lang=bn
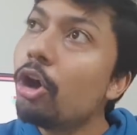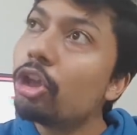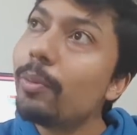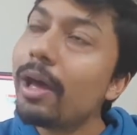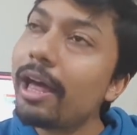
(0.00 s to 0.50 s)

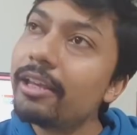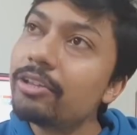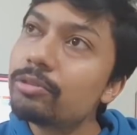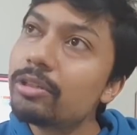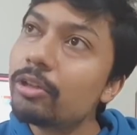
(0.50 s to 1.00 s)
অথবা
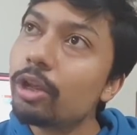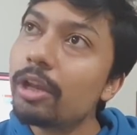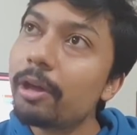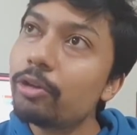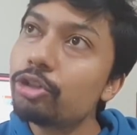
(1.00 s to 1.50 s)
আরেকটা দলে
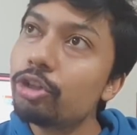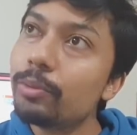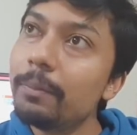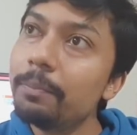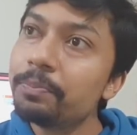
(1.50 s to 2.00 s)
মানুষ হয়তো
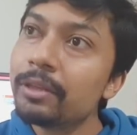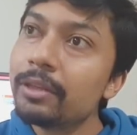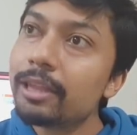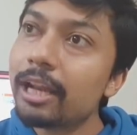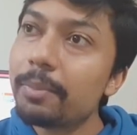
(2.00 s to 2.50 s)

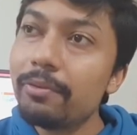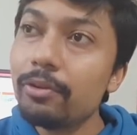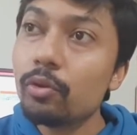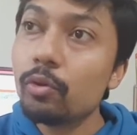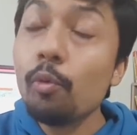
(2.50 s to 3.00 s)
তারা বিভিন্ন
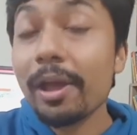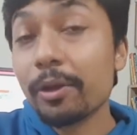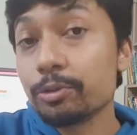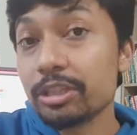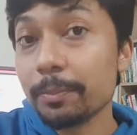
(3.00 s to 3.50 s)
উপায়
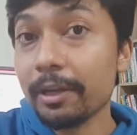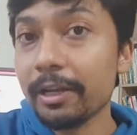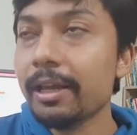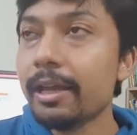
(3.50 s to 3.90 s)
খুঁজতে পারে